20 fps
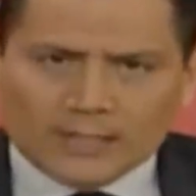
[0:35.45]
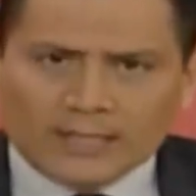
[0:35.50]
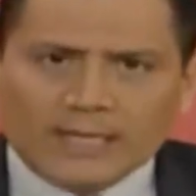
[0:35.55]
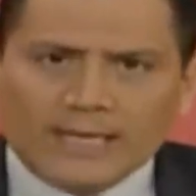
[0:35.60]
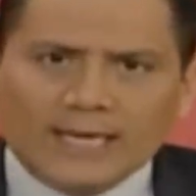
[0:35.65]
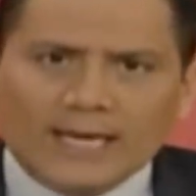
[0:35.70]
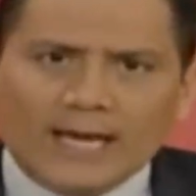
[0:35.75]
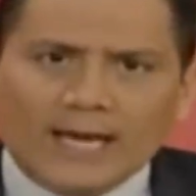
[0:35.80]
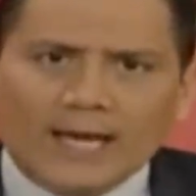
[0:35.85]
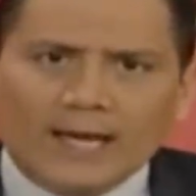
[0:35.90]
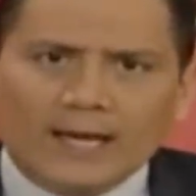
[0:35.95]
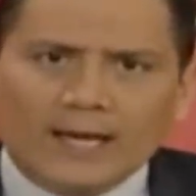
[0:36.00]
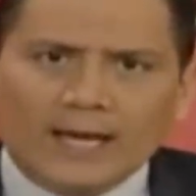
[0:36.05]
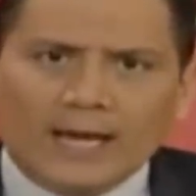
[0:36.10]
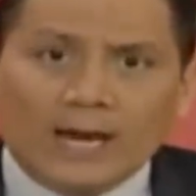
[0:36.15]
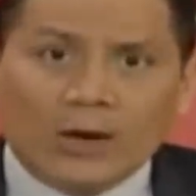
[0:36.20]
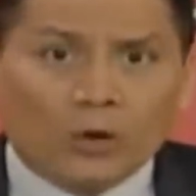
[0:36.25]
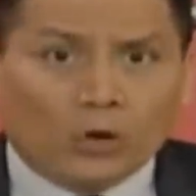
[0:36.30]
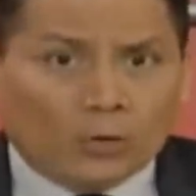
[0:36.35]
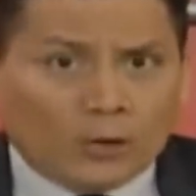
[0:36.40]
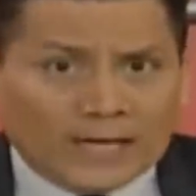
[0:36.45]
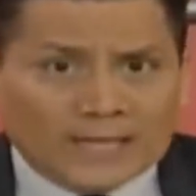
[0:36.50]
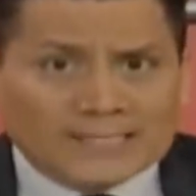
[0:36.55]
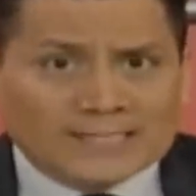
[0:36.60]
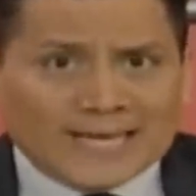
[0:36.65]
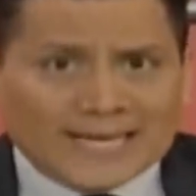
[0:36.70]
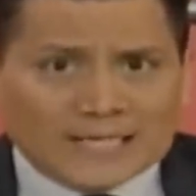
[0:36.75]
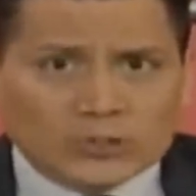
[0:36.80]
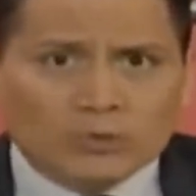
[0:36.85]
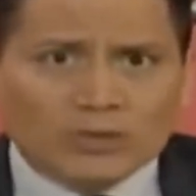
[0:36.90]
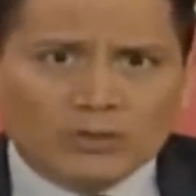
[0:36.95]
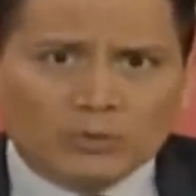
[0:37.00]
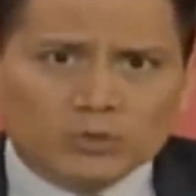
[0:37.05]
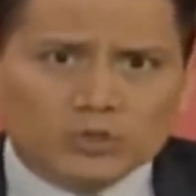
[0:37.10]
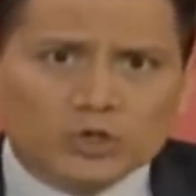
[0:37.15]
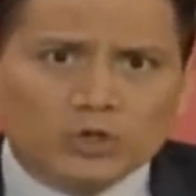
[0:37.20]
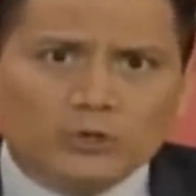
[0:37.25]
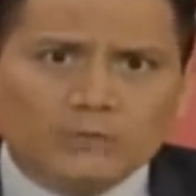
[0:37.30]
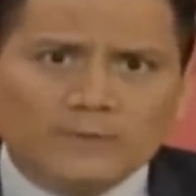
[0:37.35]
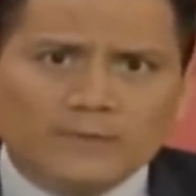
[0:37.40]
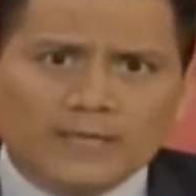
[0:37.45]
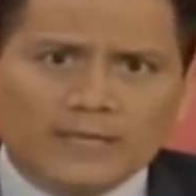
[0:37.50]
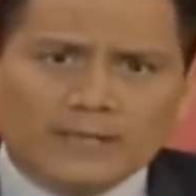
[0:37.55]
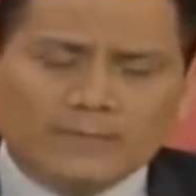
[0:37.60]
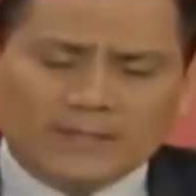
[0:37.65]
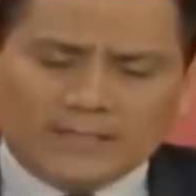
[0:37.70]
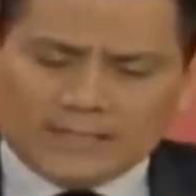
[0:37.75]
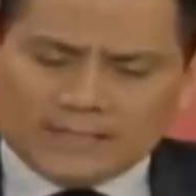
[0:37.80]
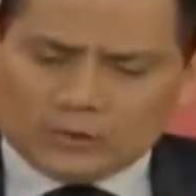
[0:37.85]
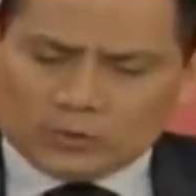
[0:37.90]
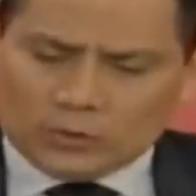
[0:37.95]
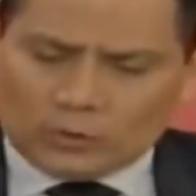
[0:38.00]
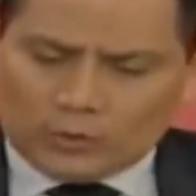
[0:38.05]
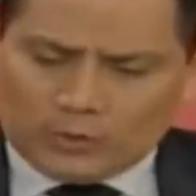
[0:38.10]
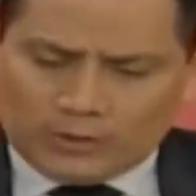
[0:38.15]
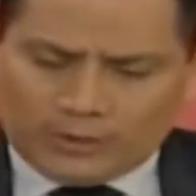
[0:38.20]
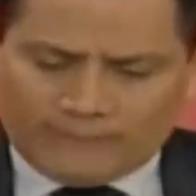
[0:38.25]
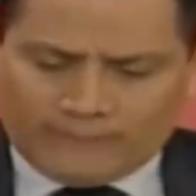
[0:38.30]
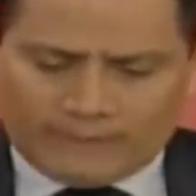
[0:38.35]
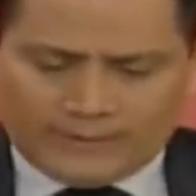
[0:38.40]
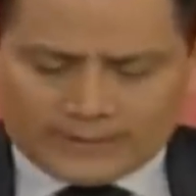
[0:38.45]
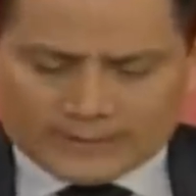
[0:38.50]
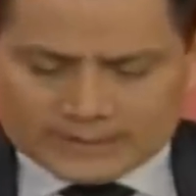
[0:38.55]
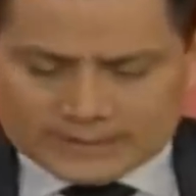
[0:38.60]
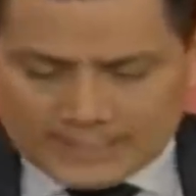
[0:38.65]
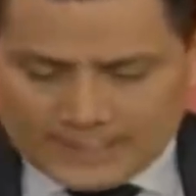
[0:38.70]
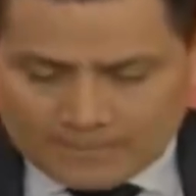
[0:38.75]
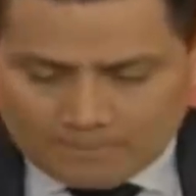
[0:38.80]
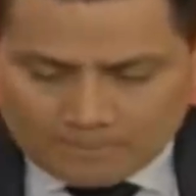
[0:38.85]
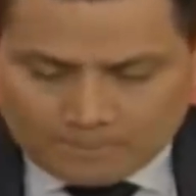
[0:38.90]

que a los cuales ha hecho alusión el ministro de Defensa.